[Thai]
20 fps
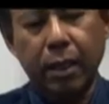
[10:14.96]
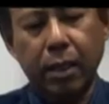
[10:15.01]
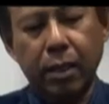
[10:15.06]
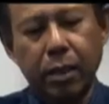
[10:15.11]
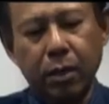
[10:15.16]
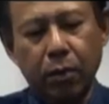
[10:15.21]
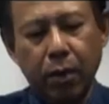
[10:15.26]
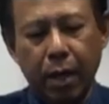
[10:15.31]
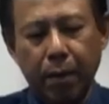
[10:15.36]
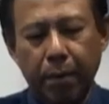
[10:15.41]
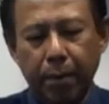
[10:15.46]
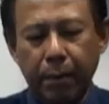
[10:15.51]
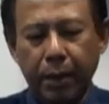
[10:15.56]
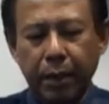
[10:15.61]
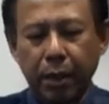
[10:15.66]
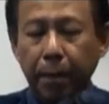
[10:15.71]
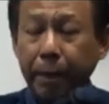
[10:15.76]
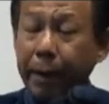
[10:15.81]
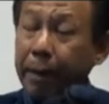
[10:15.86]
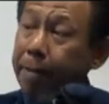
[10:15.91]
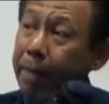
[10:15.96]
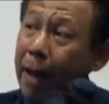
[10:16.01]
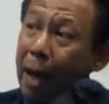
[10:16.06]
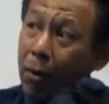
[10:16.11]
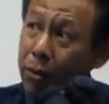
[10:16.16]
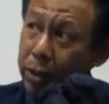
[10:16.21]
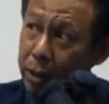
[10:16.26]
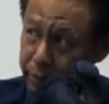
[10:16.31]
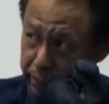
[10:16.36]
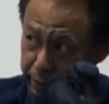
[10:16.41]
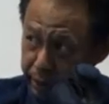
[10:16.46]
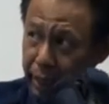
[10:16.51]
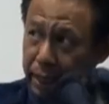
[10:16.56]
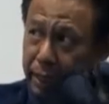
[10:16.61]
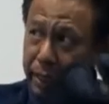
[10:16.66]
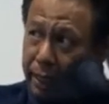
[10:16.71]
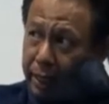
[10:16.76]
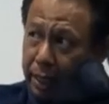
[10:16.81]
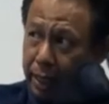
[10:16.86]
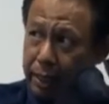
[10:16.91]
นักกีฬาเคนโดเคนโดคือศิ
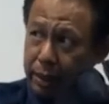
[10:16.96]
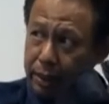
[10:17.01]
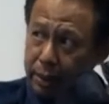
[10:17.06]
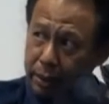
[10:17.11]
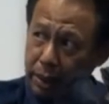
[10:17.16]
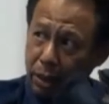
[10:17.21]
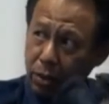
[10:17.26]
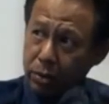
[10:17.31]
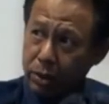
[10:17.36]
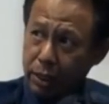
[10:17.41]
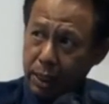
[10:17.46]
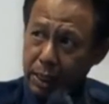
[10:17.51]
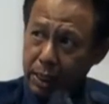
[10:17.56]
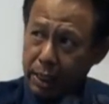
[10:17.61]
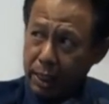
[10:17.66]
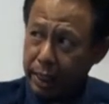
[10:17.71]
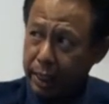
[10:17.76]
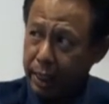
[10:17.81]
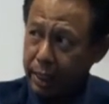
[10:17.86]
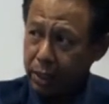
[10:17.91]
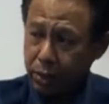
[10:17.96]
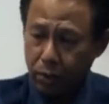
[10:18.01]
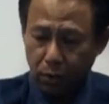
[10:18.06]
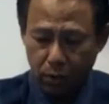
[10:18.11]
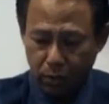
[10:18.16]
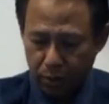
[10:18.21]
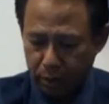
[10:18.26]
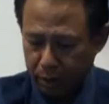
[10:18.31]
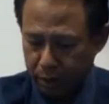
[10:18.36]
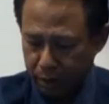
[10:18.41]
ลปะการต่อสู้ด้วยดาบของญี่ปุ่